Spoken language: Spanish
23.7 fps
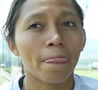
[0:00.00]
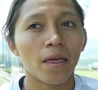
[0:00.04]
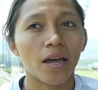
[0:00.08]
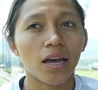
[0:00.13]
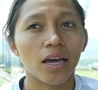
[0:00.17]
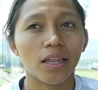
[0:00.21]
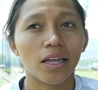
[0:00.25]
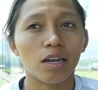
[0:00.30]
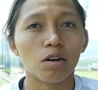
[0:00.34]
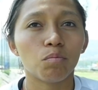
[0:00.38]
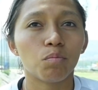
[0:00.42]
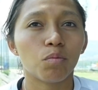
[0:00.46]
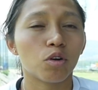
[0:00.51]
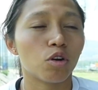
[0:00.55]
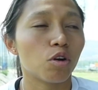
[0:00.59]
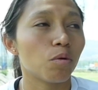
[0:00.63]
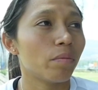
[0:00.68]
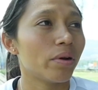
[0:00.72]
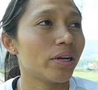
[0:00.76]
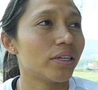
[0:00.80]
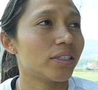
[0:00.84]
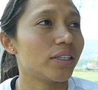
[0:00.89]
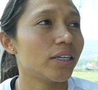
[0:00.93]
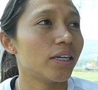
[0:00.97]
dar un poco
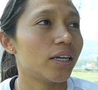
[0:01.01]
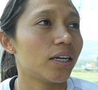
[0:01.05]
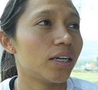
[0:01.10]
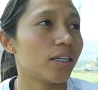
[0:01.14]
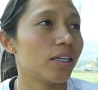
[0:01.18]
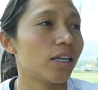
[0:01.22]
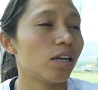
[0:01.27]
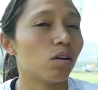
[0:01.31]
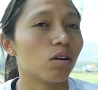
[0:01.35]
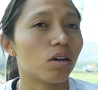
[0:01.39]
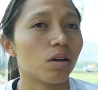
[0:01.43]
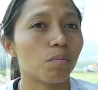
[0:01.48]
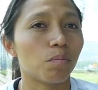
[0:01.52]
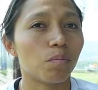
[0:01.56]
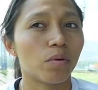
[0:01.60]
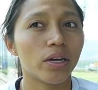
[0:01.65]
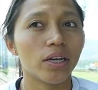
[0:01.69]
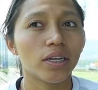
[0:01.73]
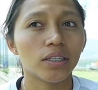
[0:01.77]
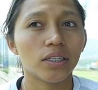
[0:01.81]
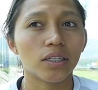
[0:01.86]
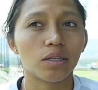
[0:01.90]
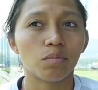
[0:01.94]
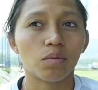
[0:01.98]
más de lo que
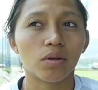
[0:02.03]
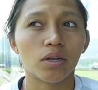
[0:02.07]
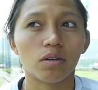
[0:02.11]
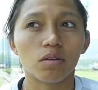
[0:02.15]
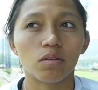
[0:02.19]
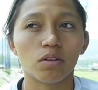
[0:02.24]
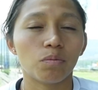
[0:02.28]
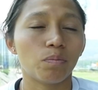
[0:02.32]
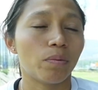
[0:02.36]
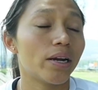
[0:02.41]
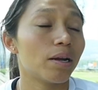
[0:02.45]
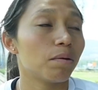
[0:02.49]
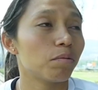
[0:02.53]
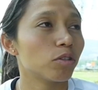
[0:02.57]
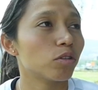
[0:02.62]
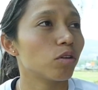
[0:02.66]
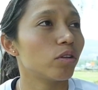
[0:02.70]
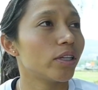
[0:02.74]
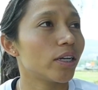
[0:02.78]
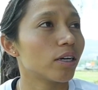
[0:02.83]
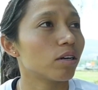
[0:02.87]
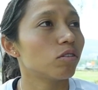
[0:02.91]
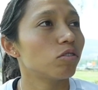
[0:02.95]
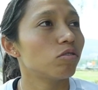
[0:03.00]
puedes y bueno, esperamos
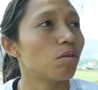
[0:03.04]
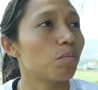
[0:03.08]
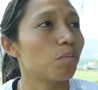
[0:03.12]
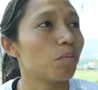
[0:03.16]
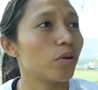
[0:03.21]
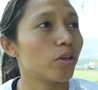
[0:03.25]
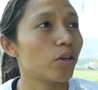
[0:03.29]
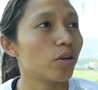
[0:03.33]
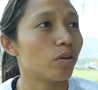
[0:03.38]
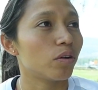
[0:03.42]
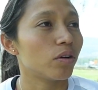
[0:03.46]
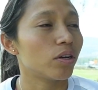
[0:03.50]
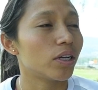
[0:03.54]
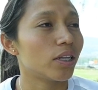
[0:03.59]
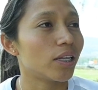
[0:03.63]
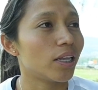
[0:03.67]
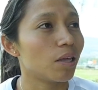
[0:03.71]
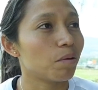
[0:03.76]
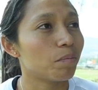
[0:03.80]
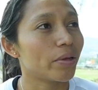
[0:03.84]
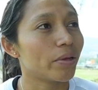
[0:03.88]
contar con su apoyo el día de